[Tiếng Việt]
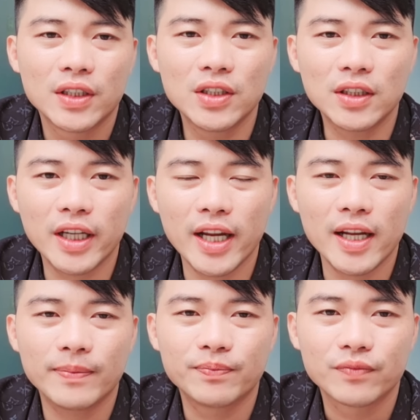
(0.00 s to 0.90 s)
trước
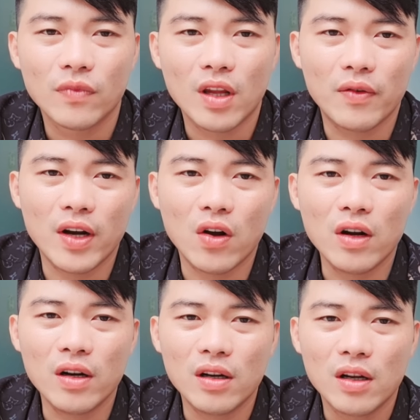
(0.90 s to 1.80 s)
kia thì phải
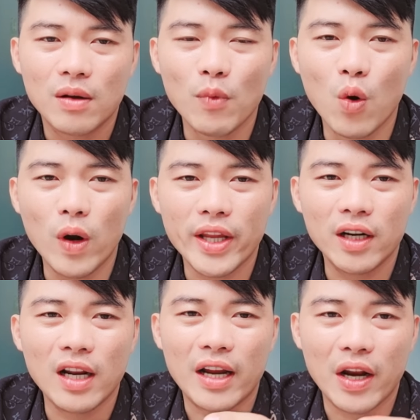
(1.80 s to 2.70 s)
nói buông ra
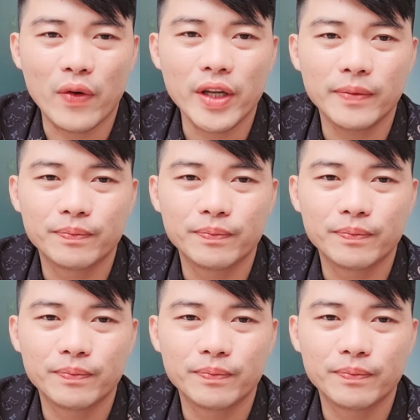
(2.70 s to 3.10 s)
những lời nói